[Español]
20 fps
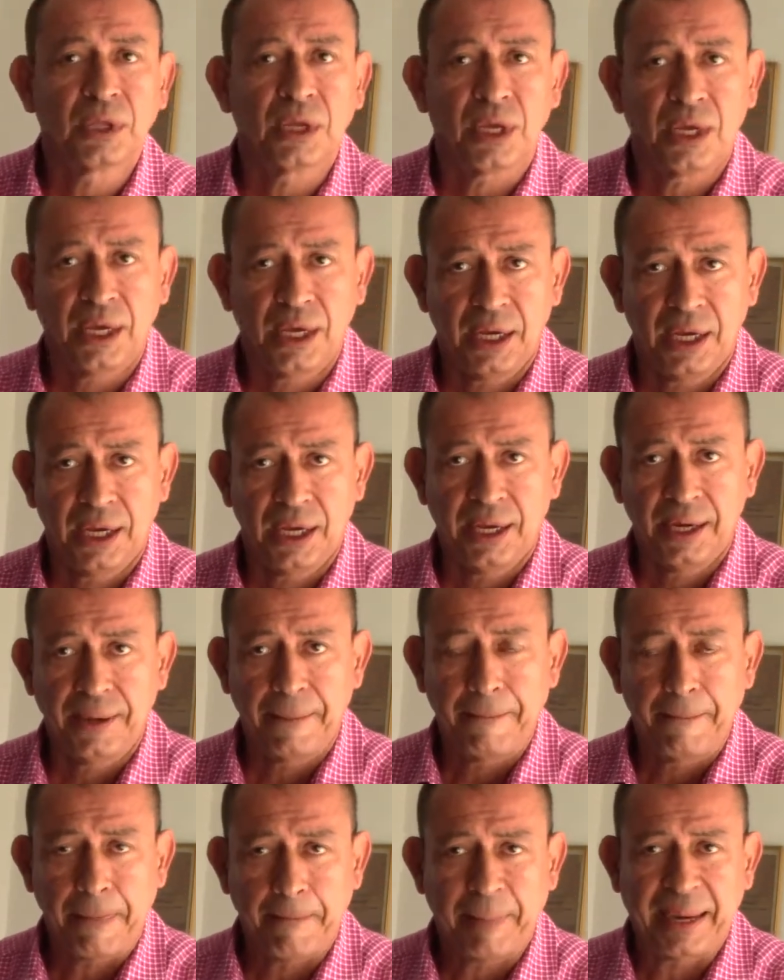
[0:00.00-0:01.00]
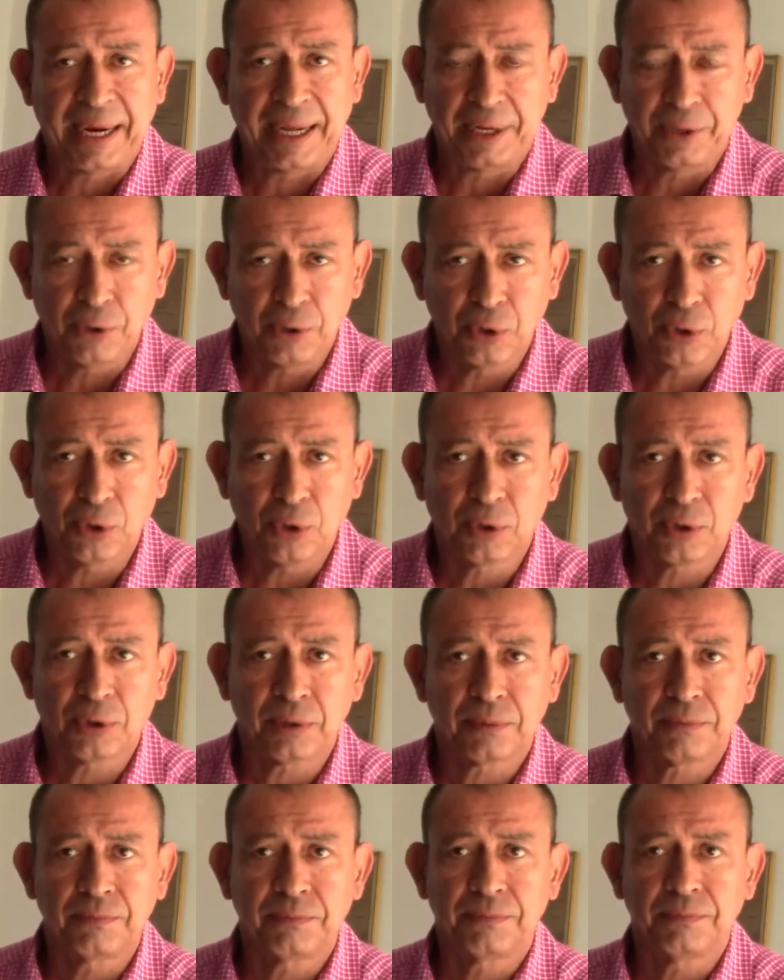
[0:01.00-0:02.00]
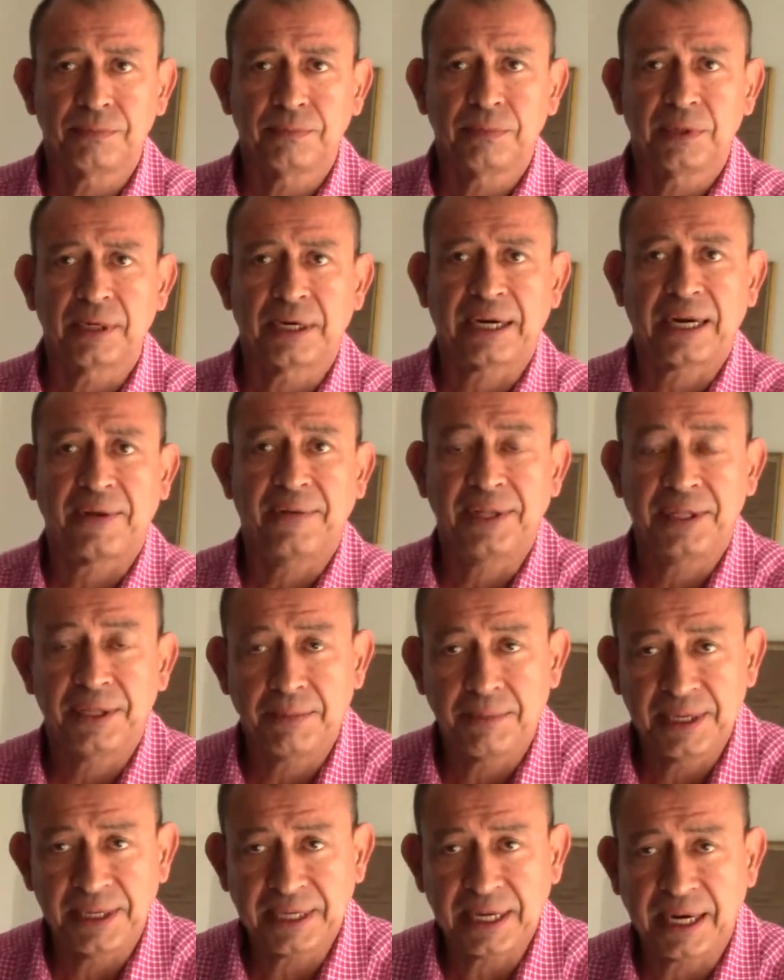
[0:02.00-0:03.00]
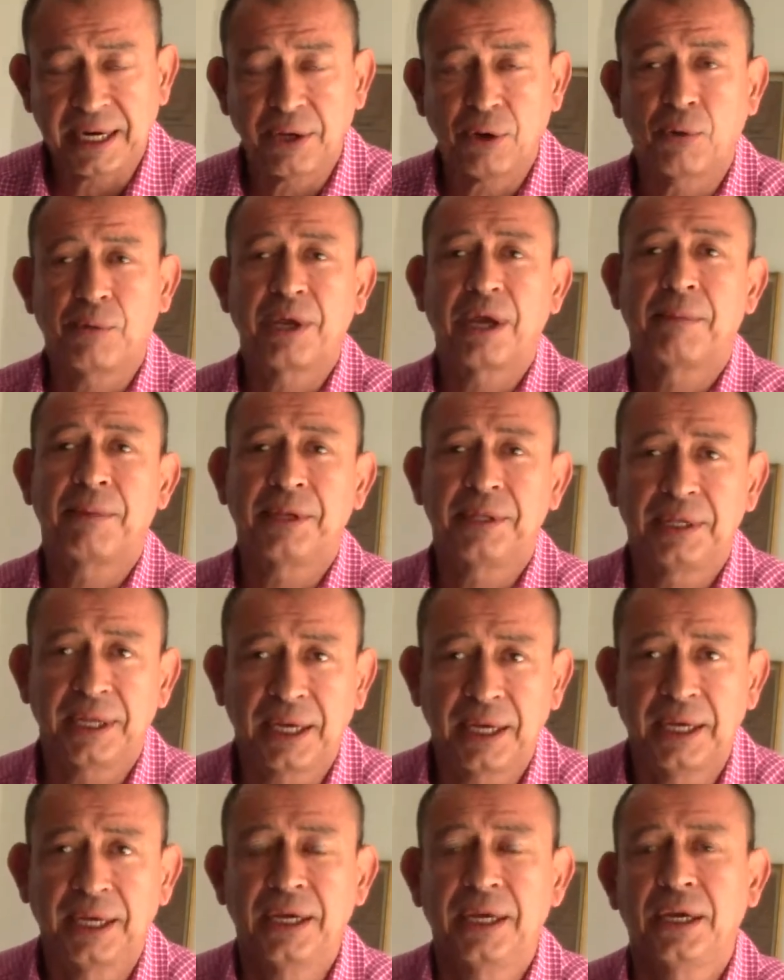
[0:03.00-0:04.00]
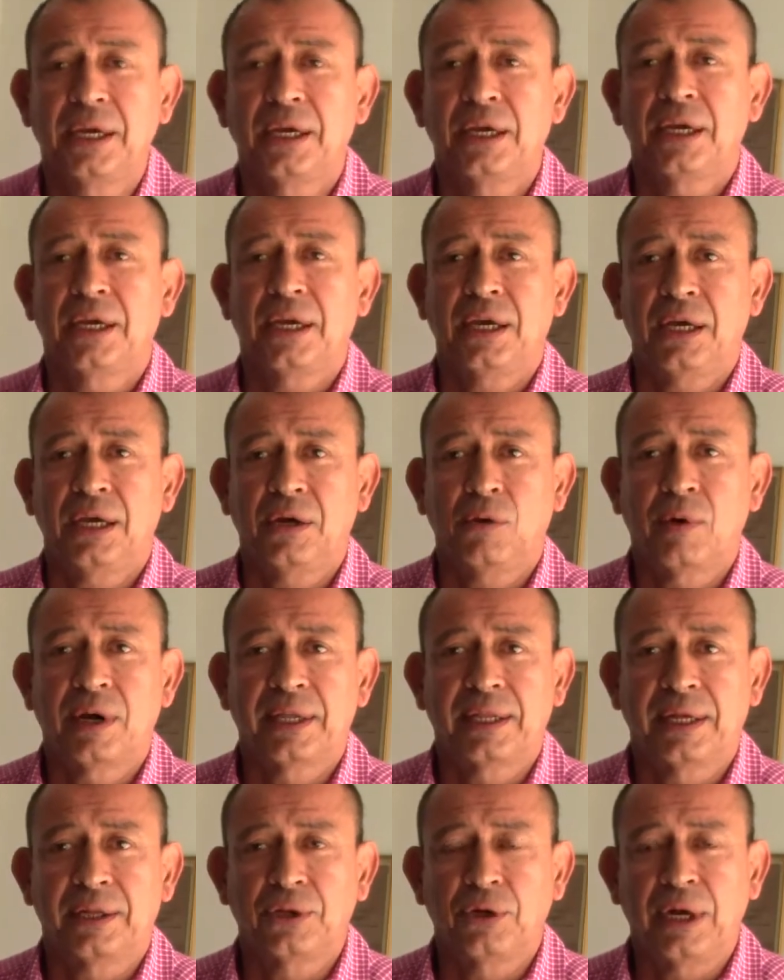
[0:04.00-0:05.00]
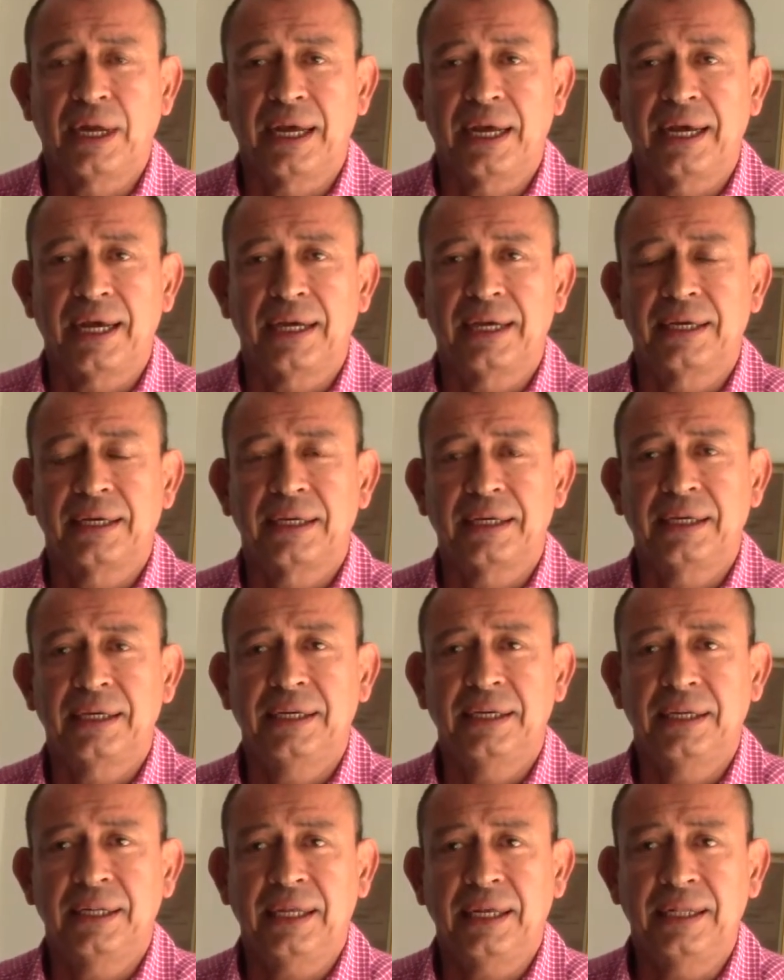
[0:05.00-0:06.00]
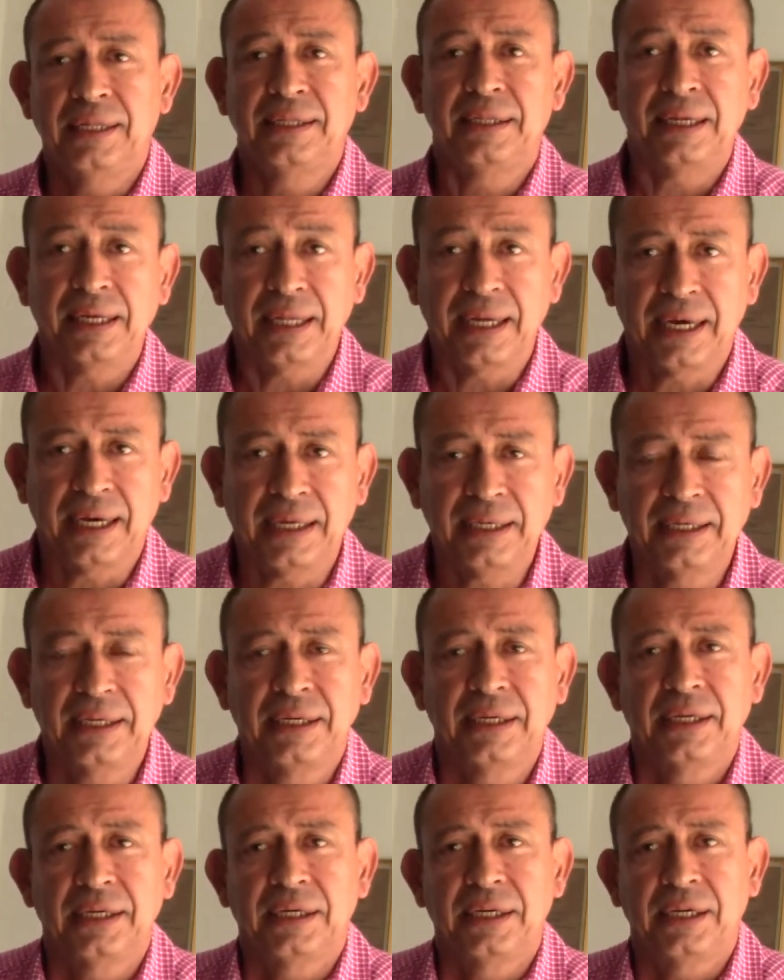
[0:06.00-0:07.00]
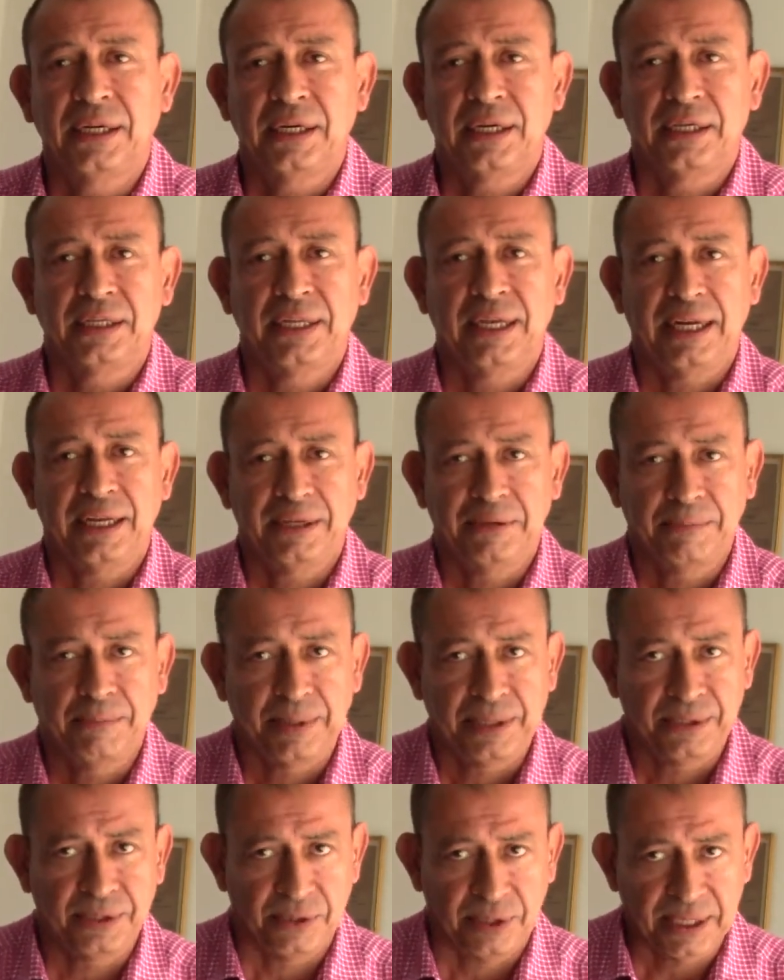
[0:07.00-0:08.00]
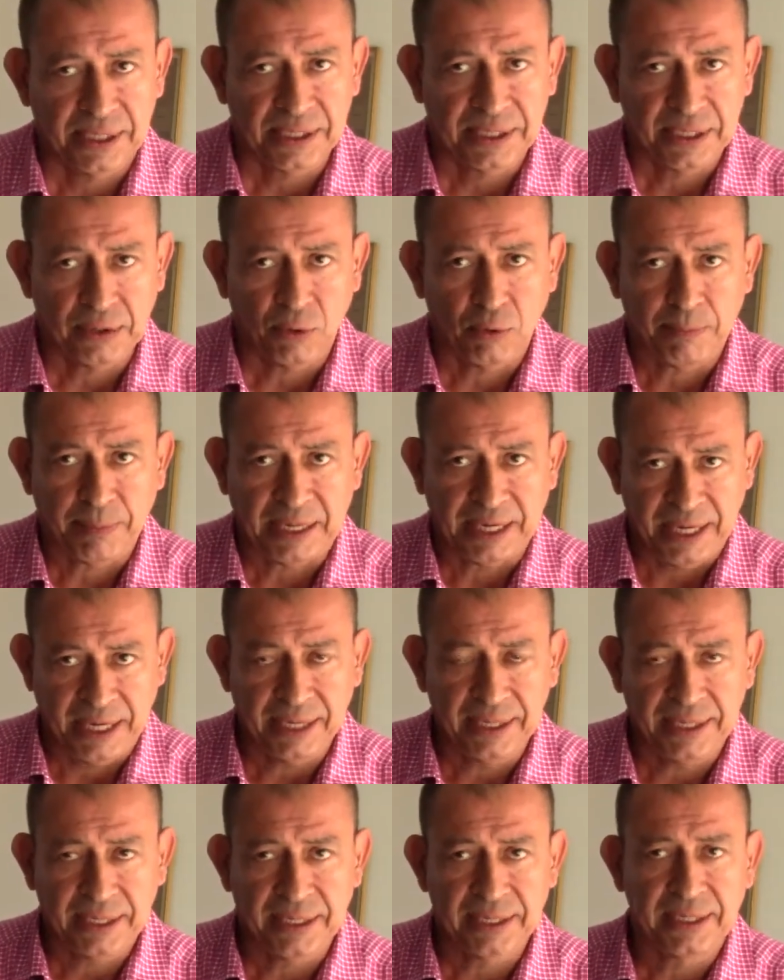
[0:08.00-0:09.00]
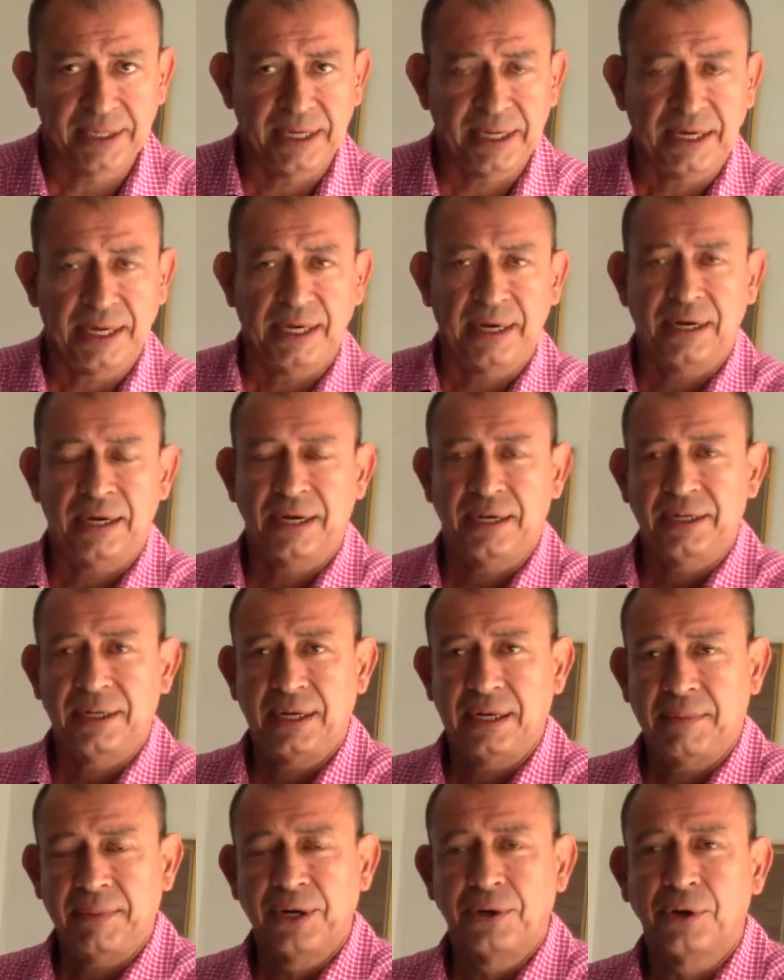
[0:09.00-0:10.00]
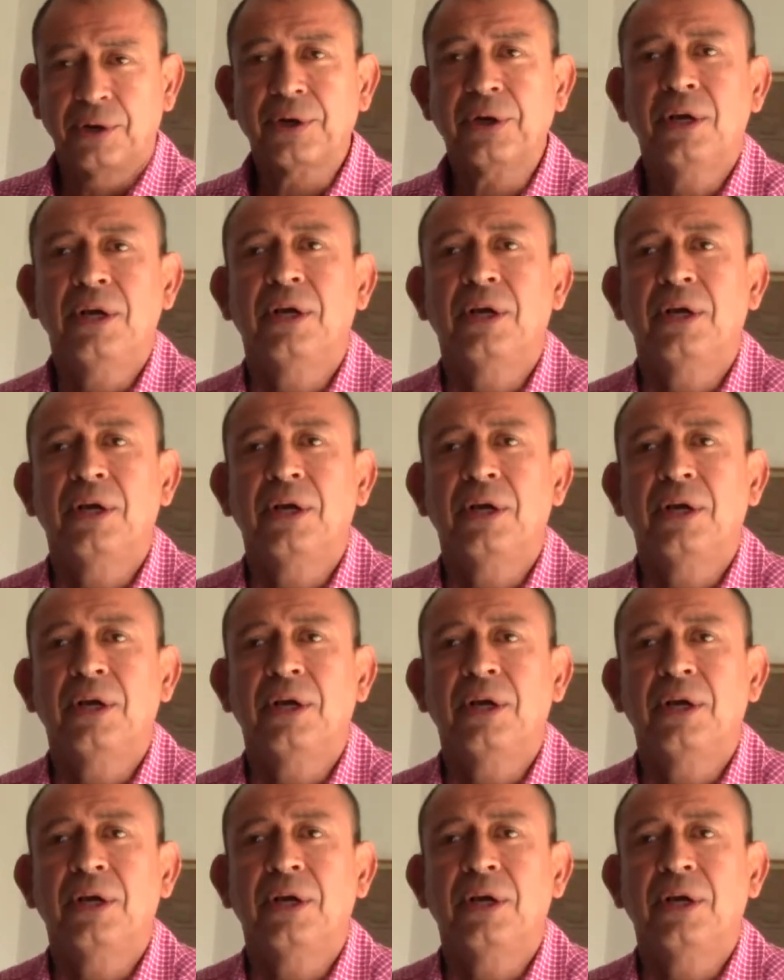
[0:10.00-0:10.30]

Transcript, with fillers: eh, para no mm, revictimizar y obviamente eh, guardando la identidad de las personas o parientes de la, menor,